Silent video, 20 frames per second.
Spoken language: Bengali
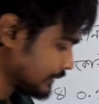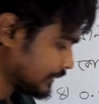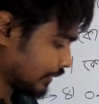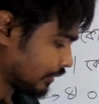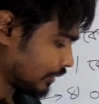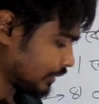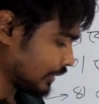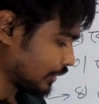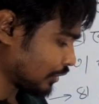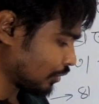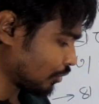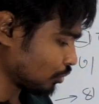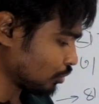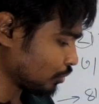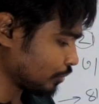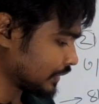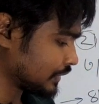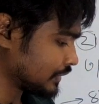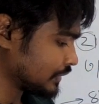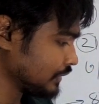তাহলে দেখো কত
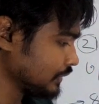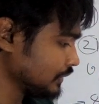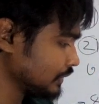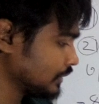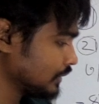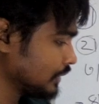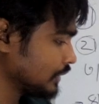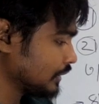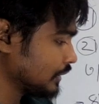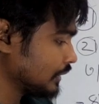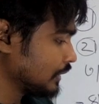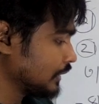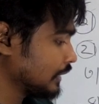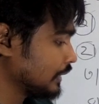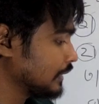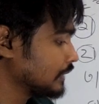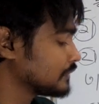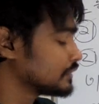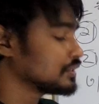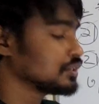পাচ্ছি
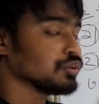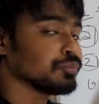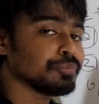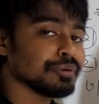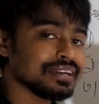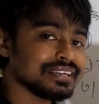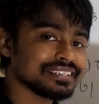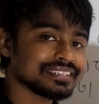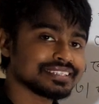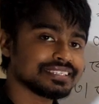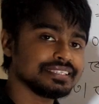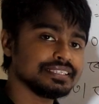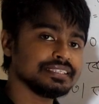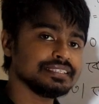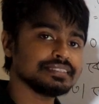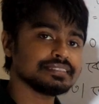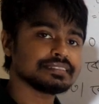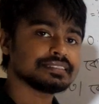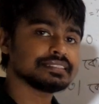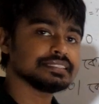জিরো পয়েন্ট থ্রি
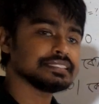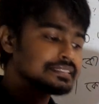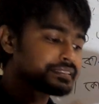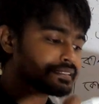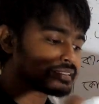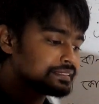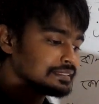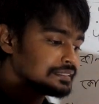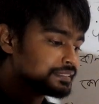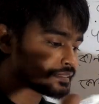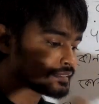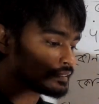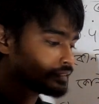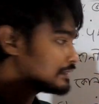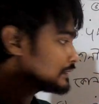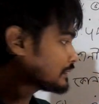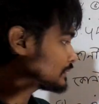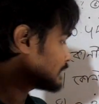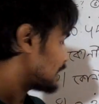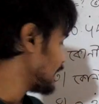সিক্স সিক্স সিক্স